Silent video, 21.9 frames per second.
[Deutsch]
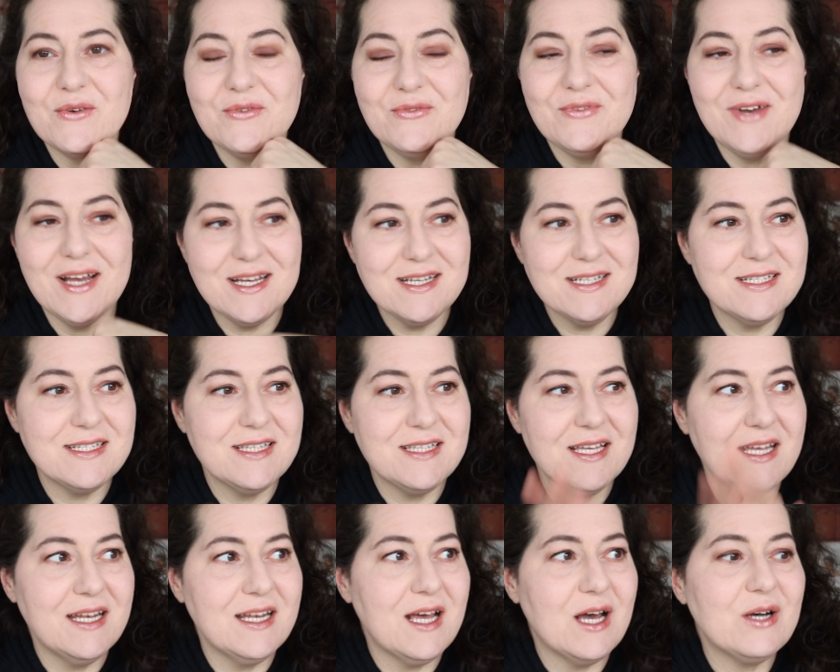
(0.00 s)
was
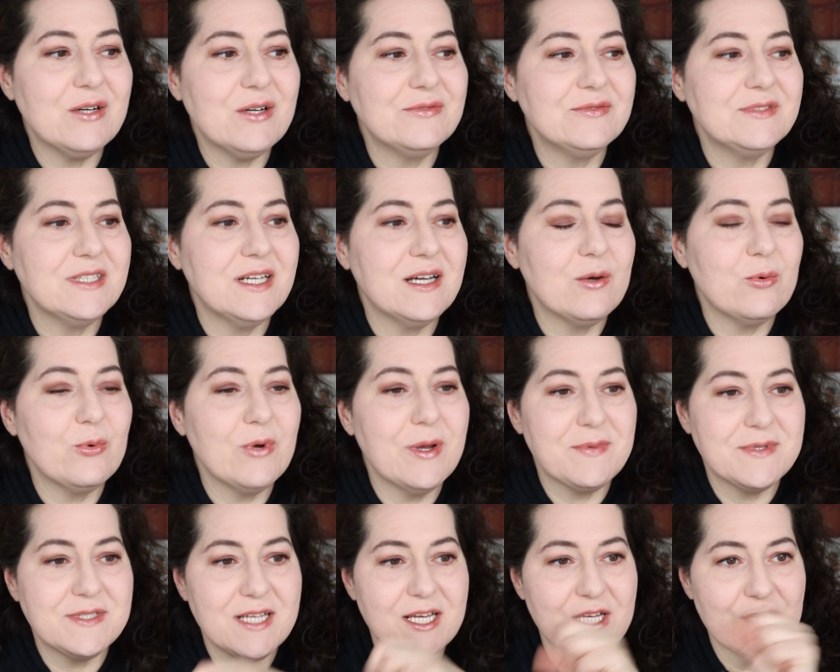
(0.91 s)
denn auf der
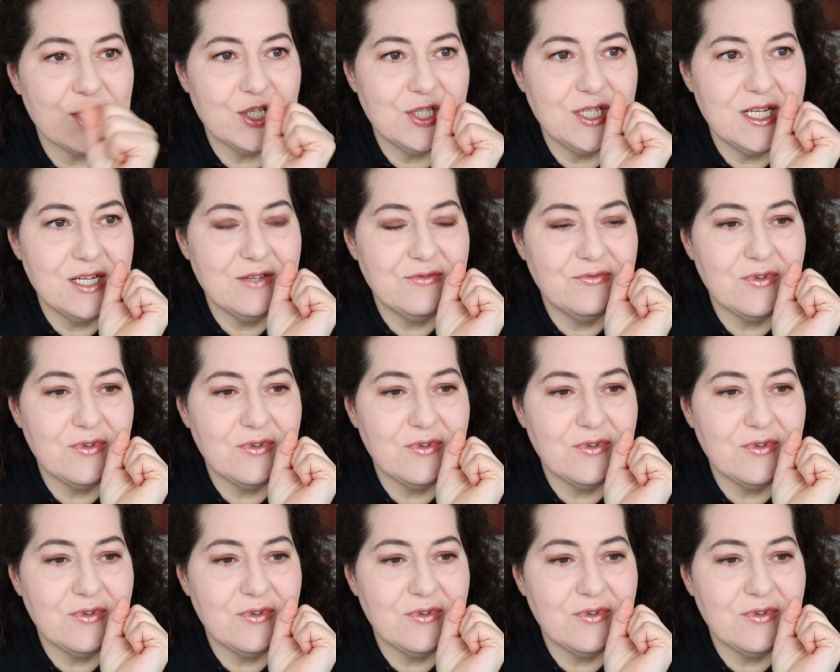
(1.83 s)
Website steht